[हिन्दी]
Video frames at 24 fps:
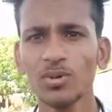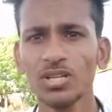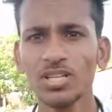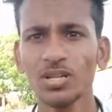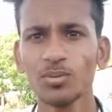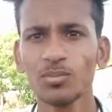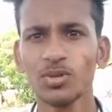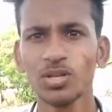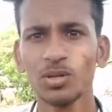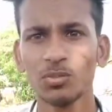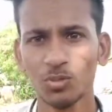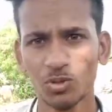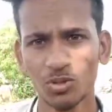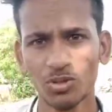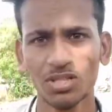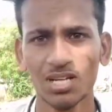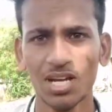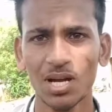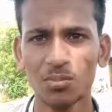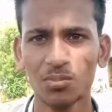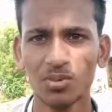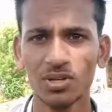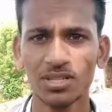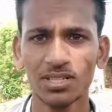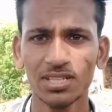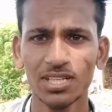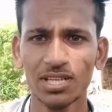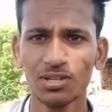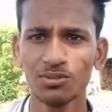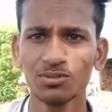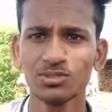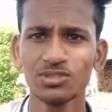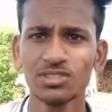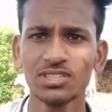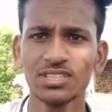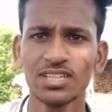मतलब रिमोट काम करता है
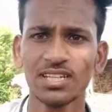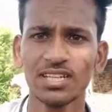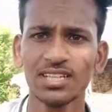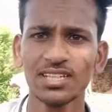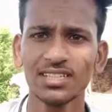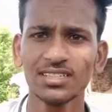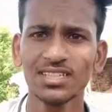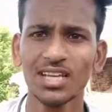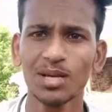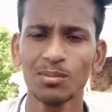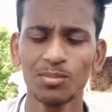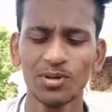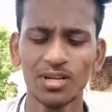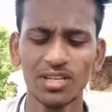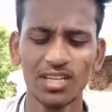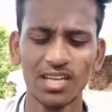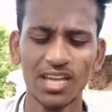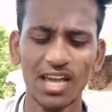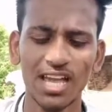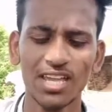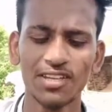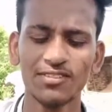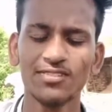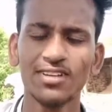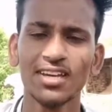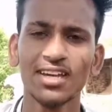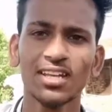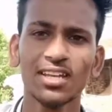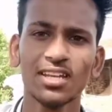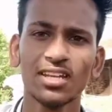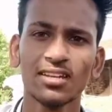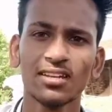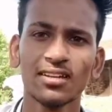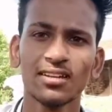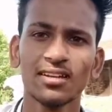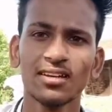उसी तरीके से आपका ये आई
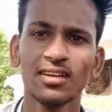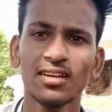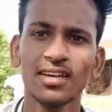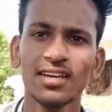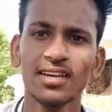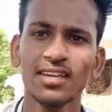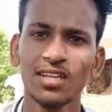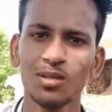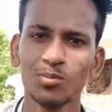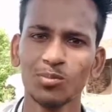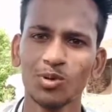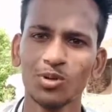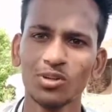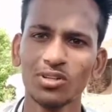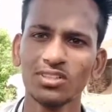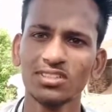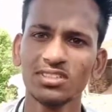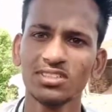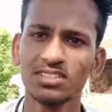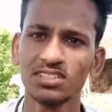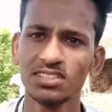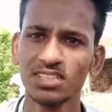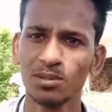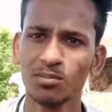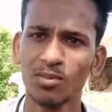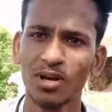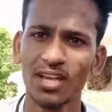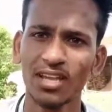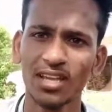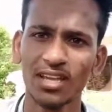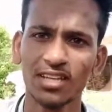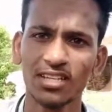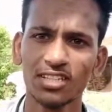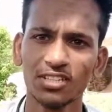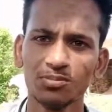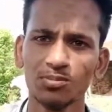रिमोट सिस्टम
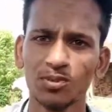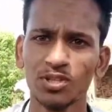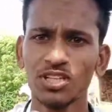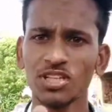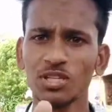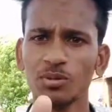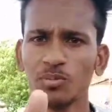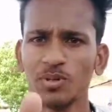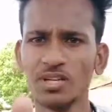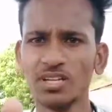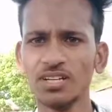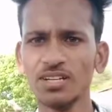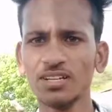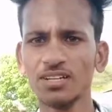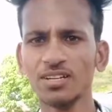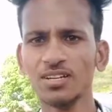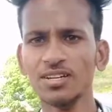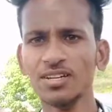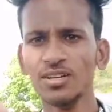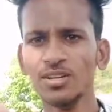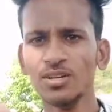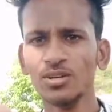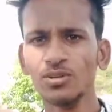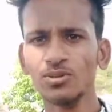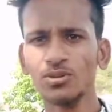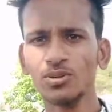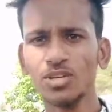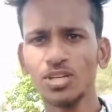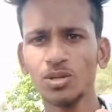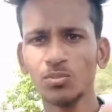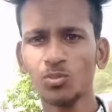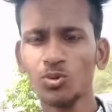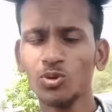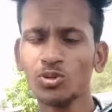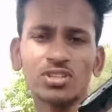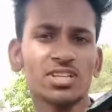आया है इसमें इनबिल्ट तो
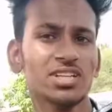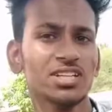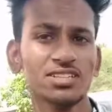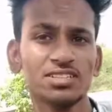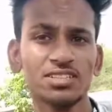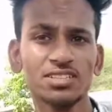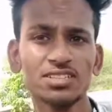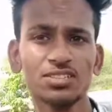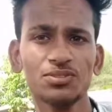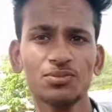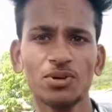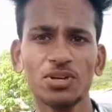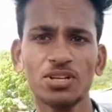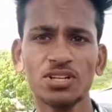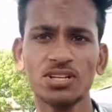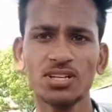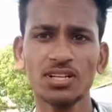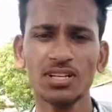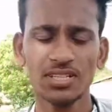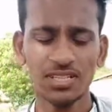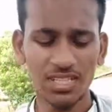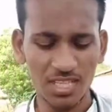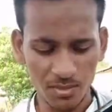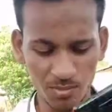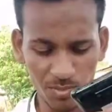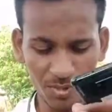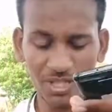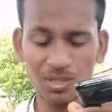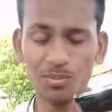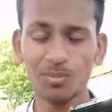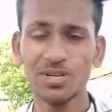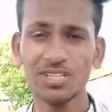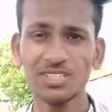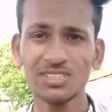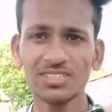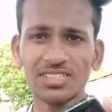ये बहुत ही अच्छे से वर्क करता है
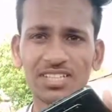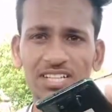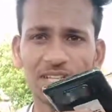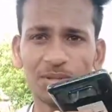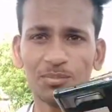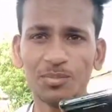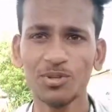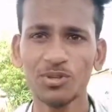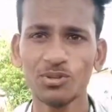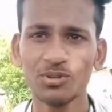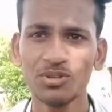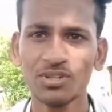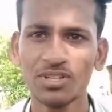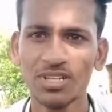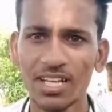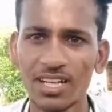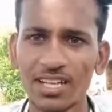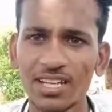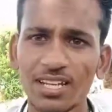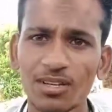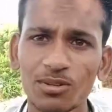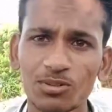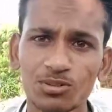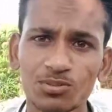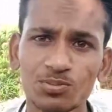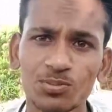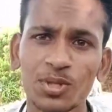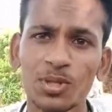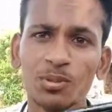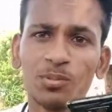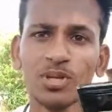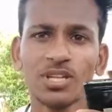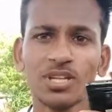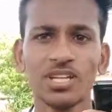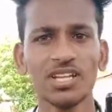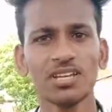मेरे पास रेडमी नोट नाइन है उसमें
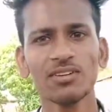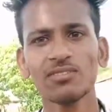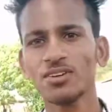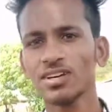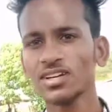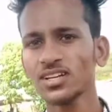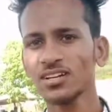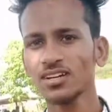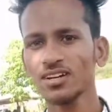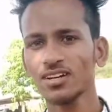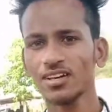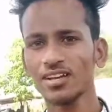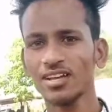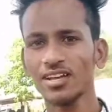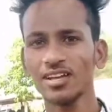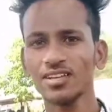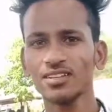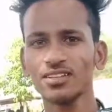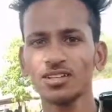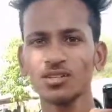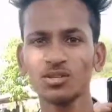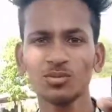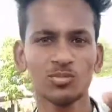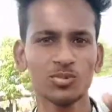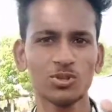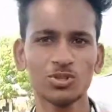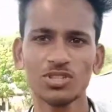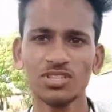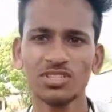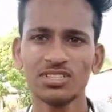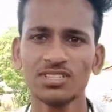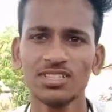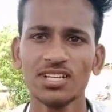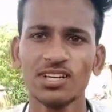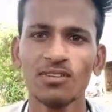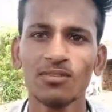मैंने वर्क कराया था तो बहुत
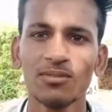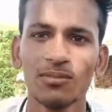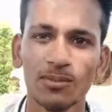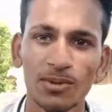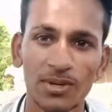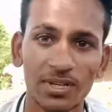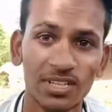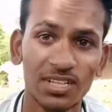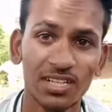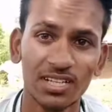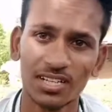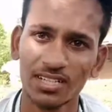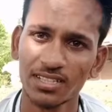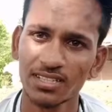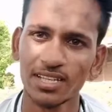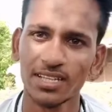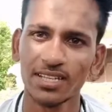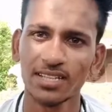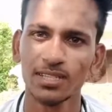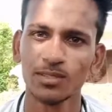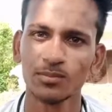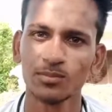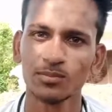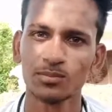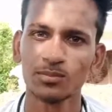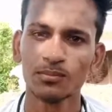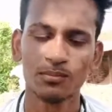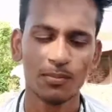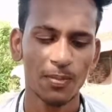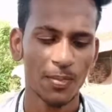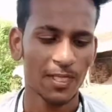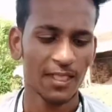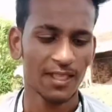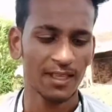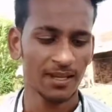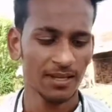अच्छा वर्क करता है ये
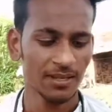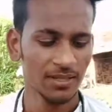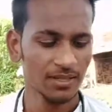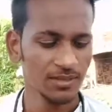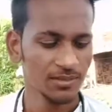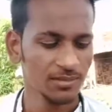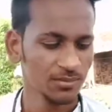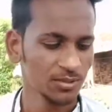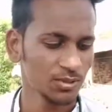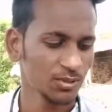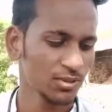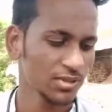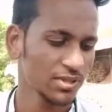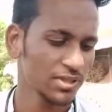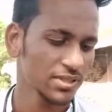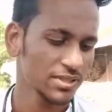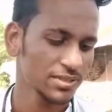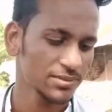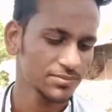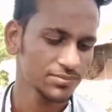और